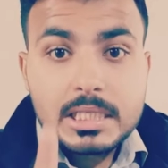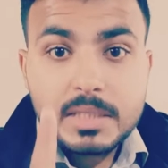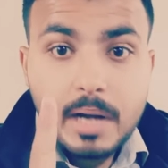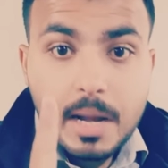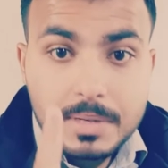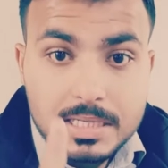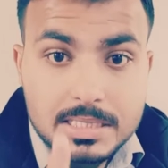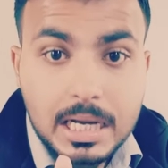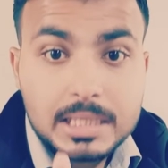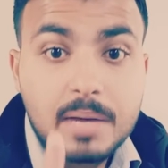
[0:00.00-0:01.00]
जब आपके
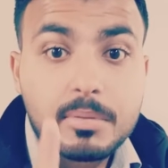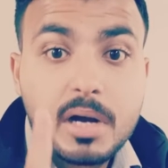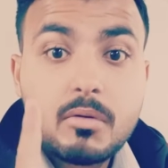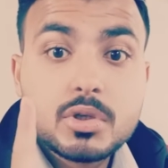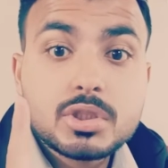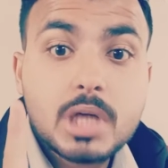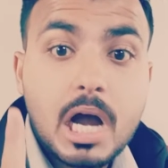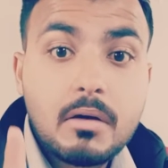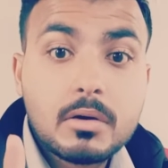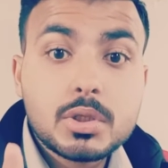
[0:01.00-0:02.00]
साथ आपका वो
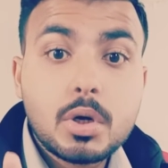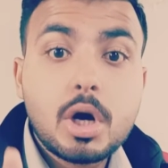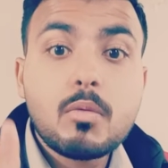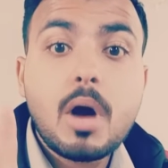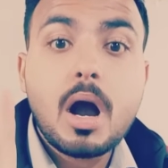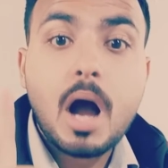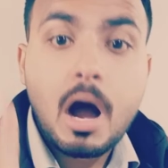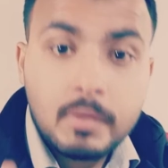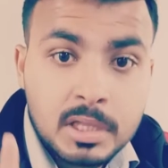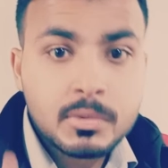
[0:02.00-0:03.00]
शोहर वो
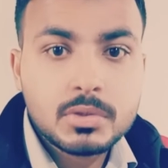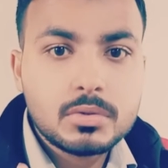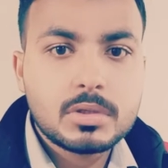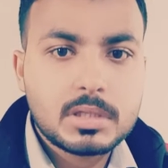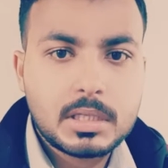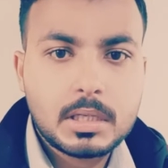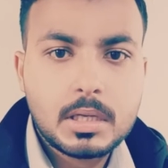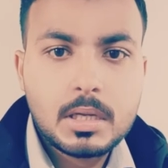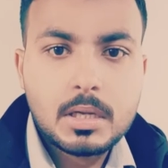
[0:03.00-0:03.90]
खामंद मौजूद होता है